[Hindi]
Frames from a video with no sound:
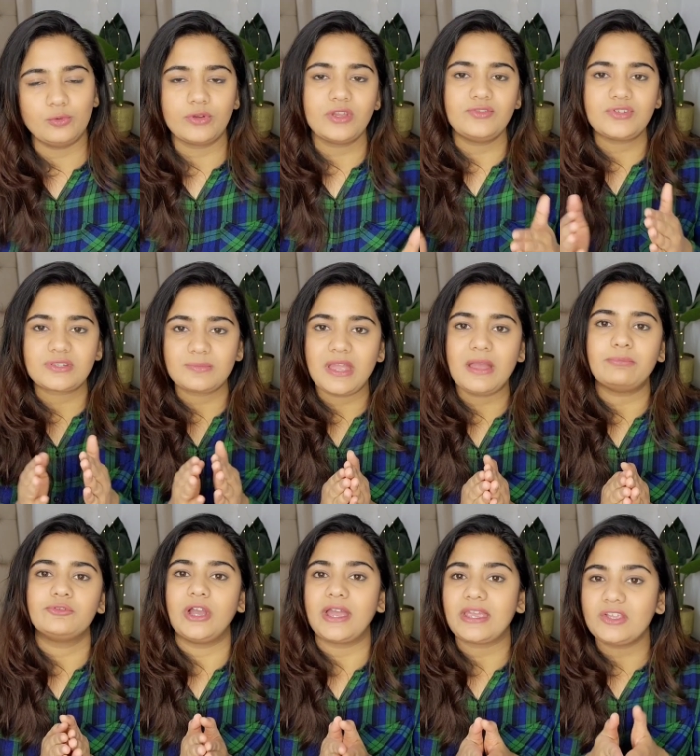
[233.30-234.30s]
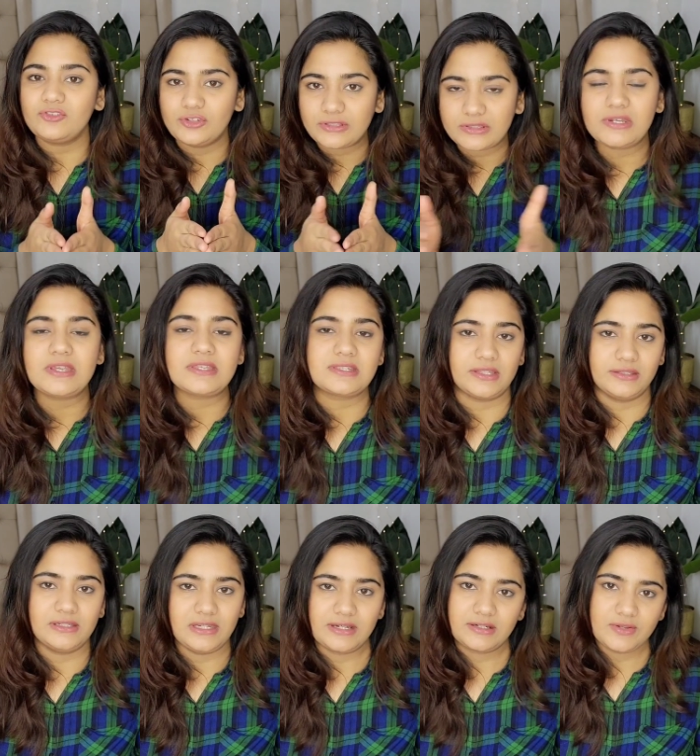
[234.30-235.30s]
होंगे जिसमें आप चाहें जितने
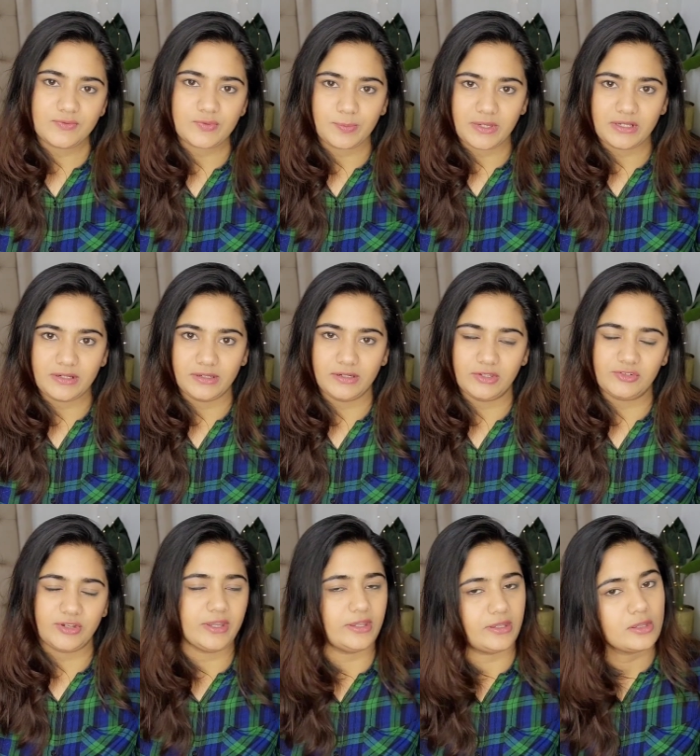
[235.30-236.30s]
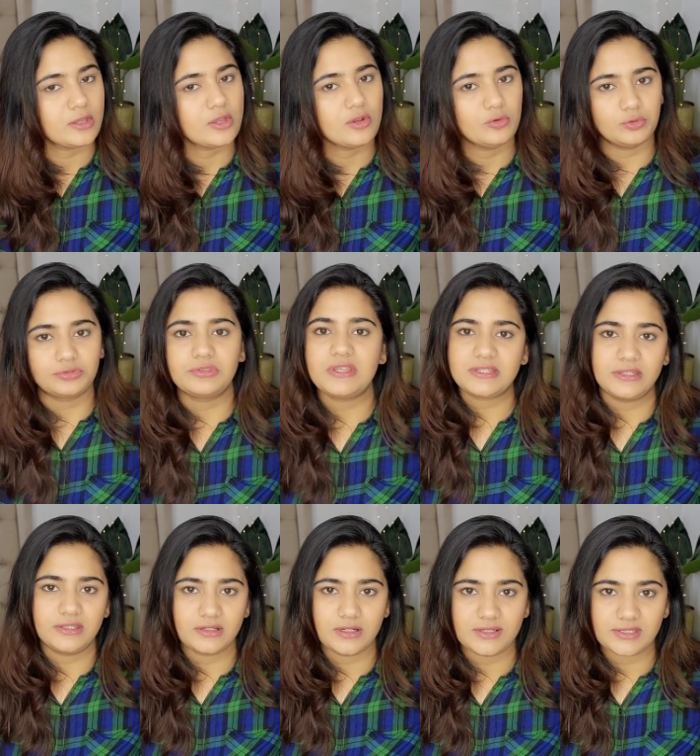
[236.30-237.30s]
ज़्यादा इलेक्टिव्स पिक करना चाहें उतने
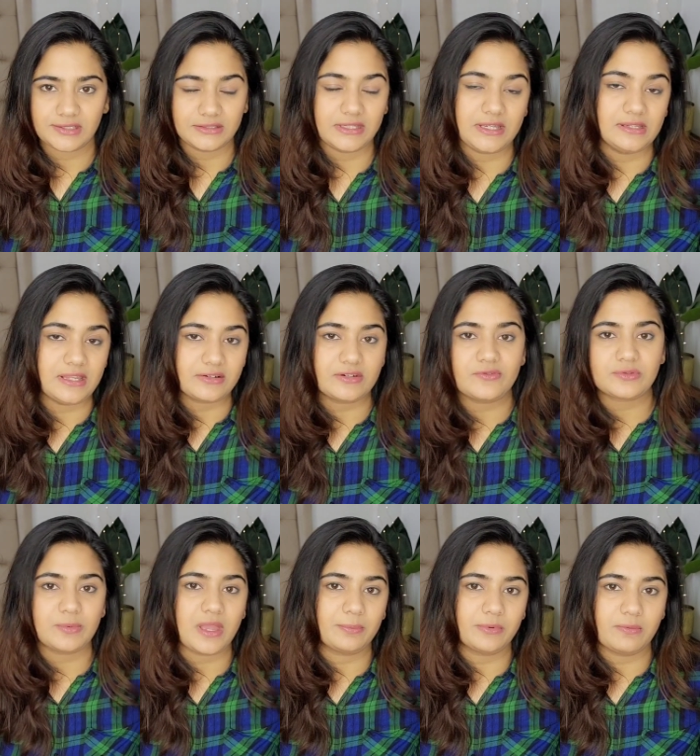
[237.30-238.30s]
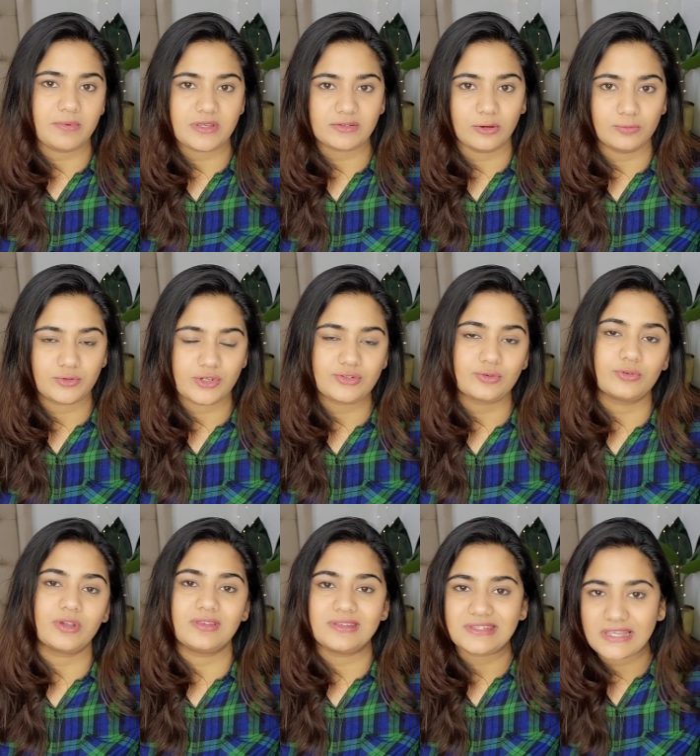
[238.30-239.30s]
ज़्यादा कर सकते हैं इलेक्टिव्स में आपके पास ऑप्शन
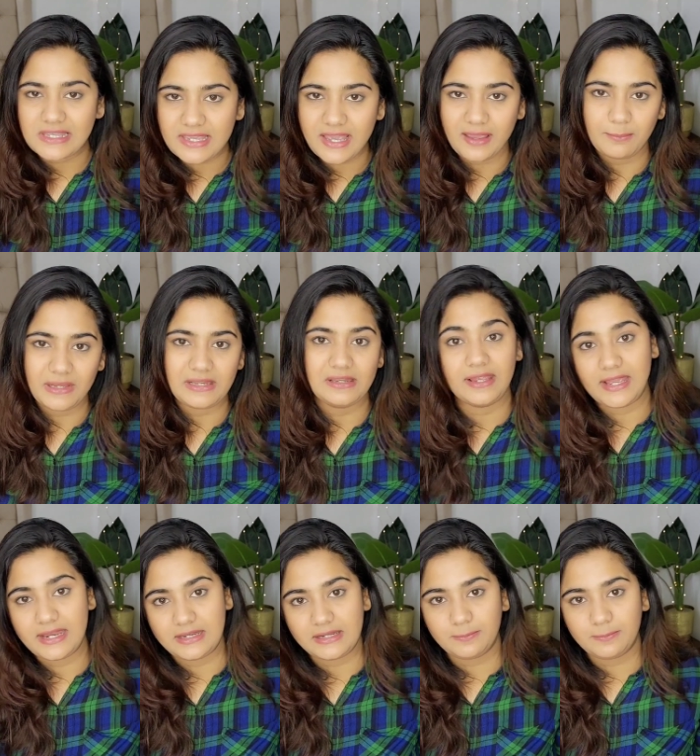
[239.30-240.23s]
होंगे जैसे कि एम एल एन